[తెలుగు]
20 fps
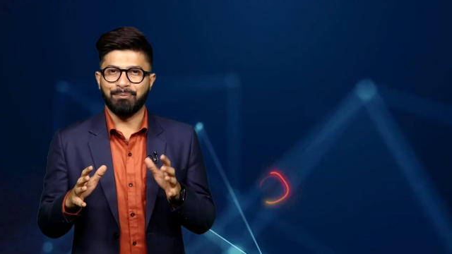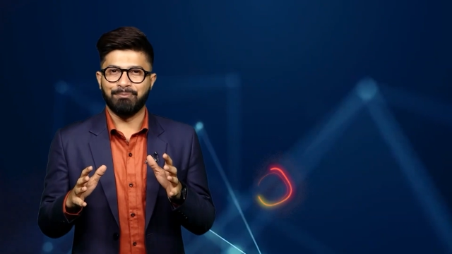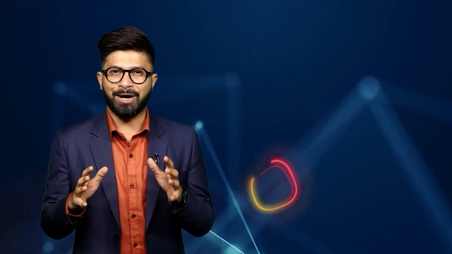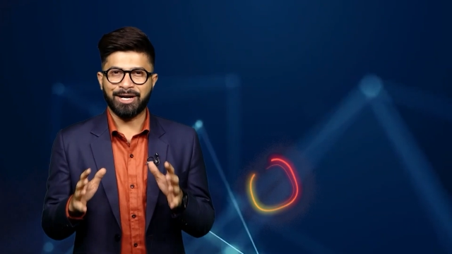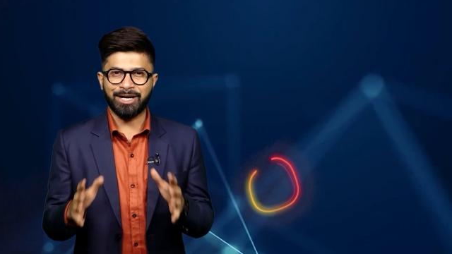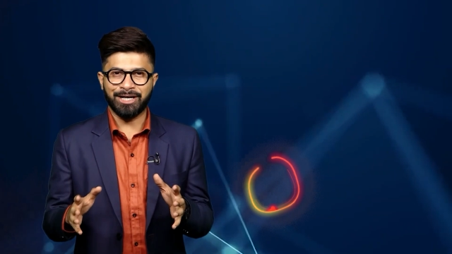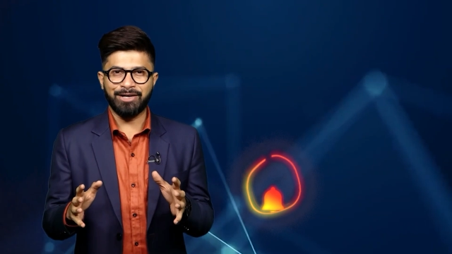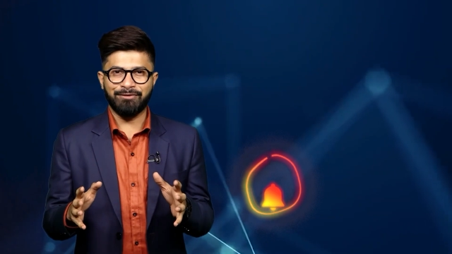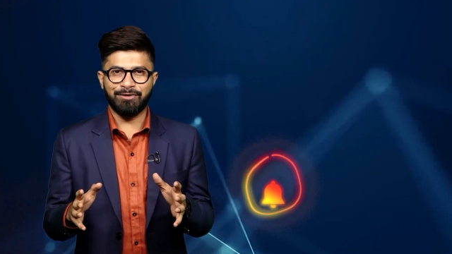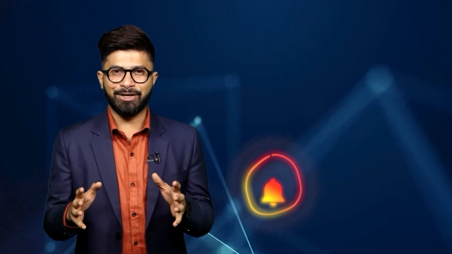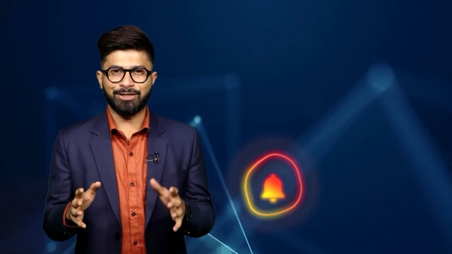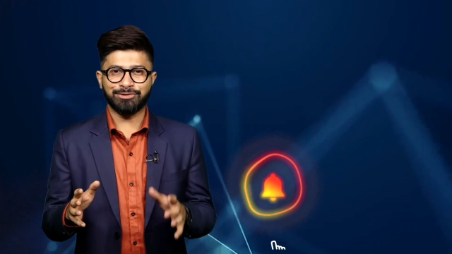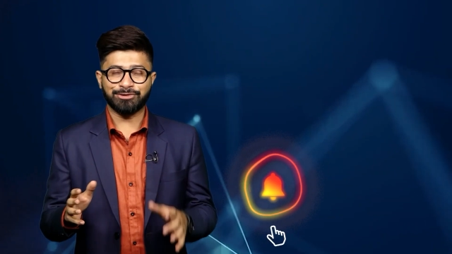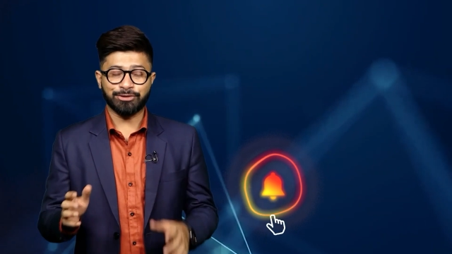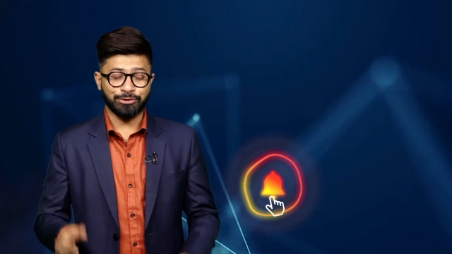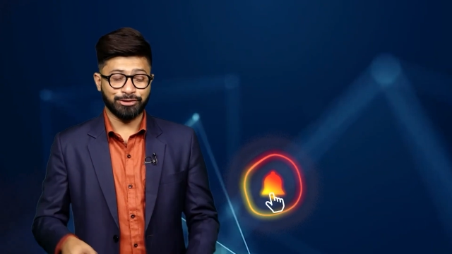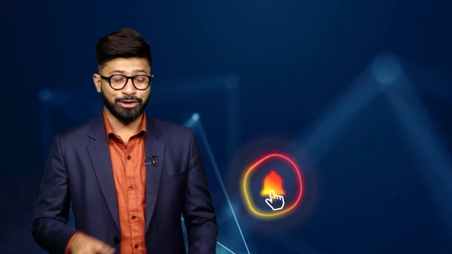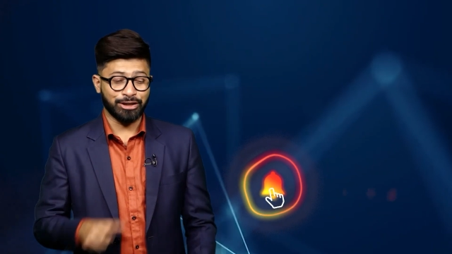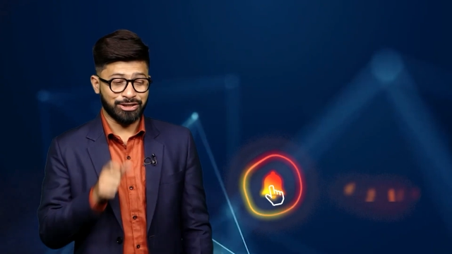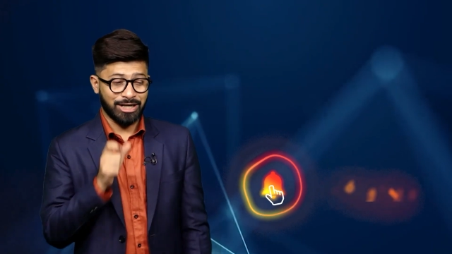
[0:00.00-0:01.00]
మరిన్ని
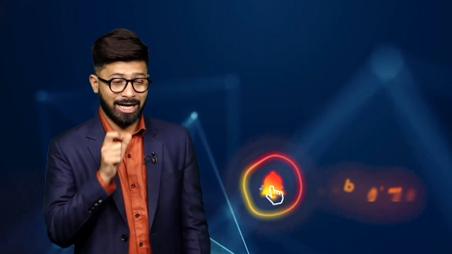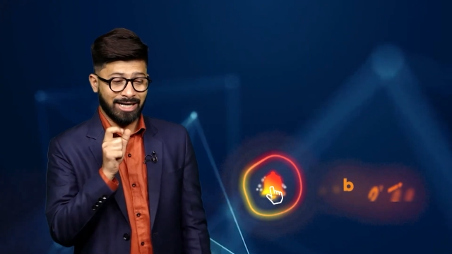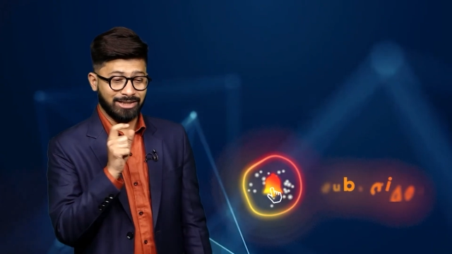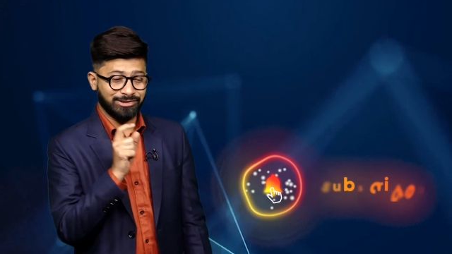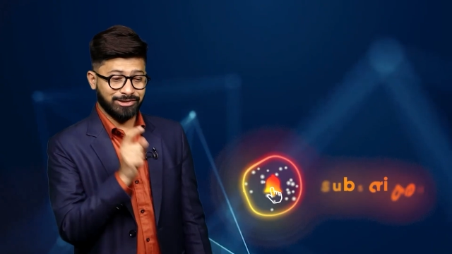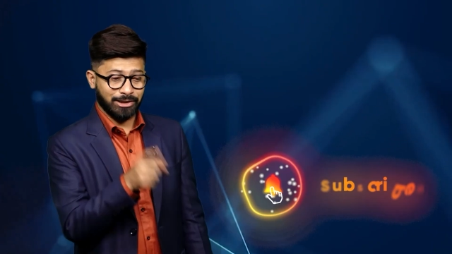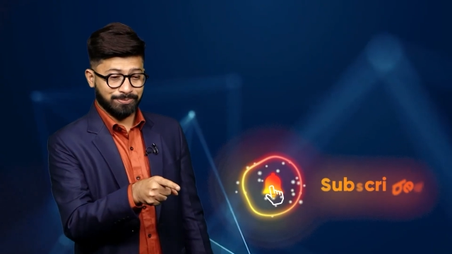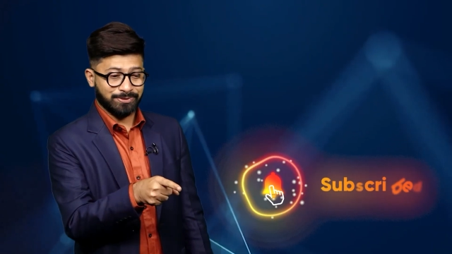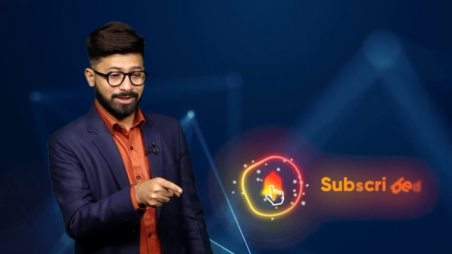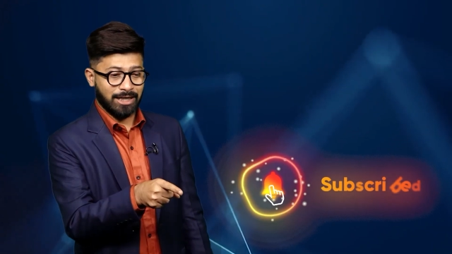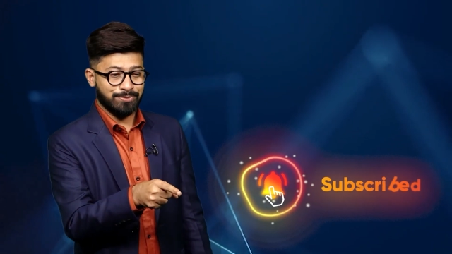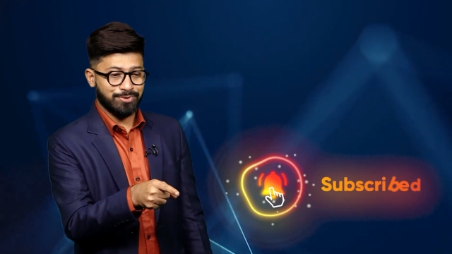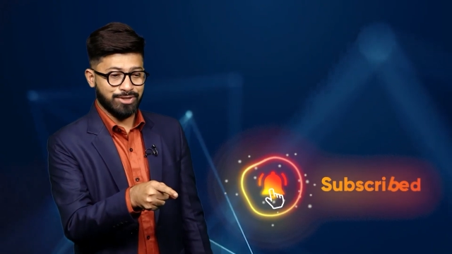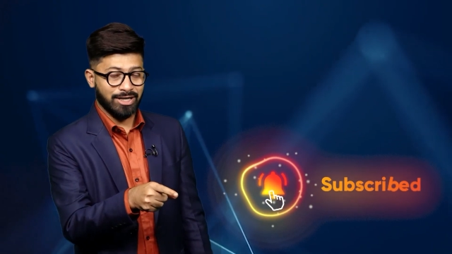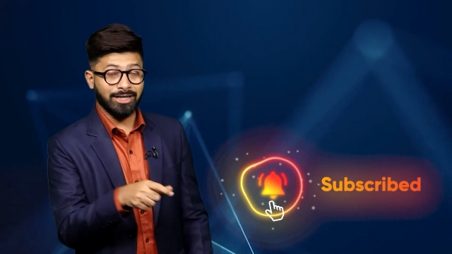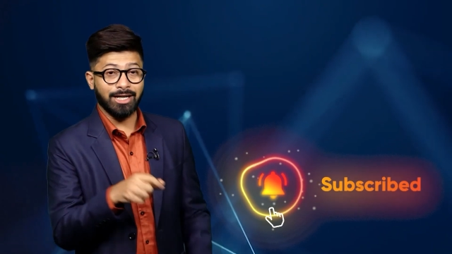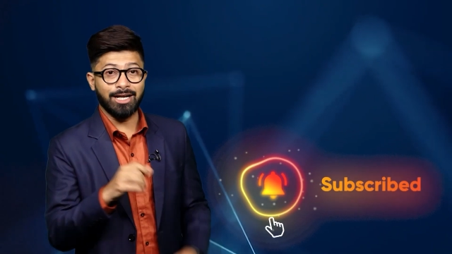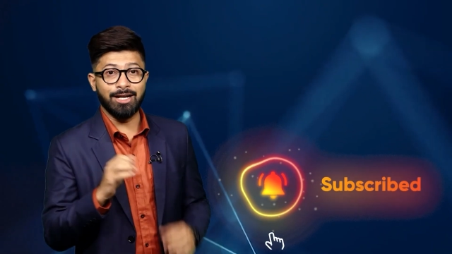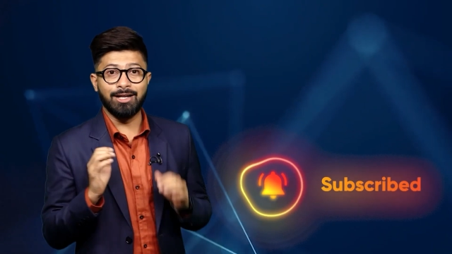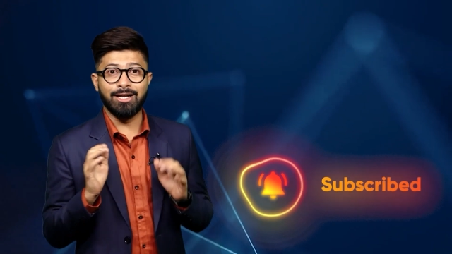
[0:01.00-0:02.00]
వీడియోస్ కోసం ఛానల్ సబ్స్క్రైబ్
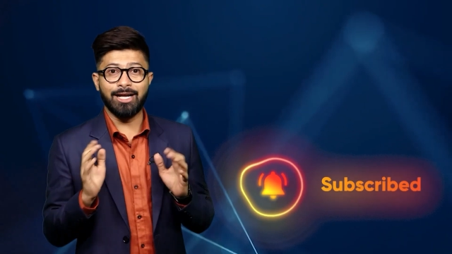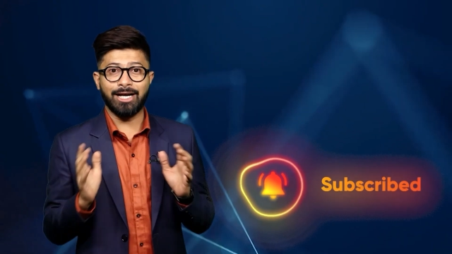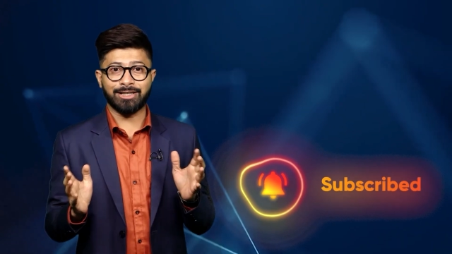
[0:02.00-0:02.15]
చేయండి